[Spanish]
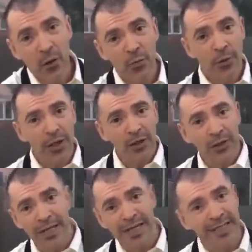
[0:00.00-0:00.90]
un
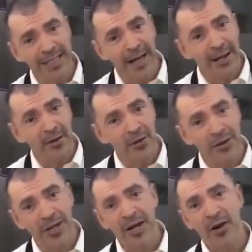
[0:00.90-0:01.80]
poquito
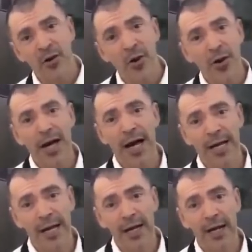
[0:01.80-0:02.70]
trenzados, con
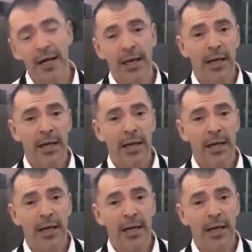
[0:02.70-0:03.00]
canela,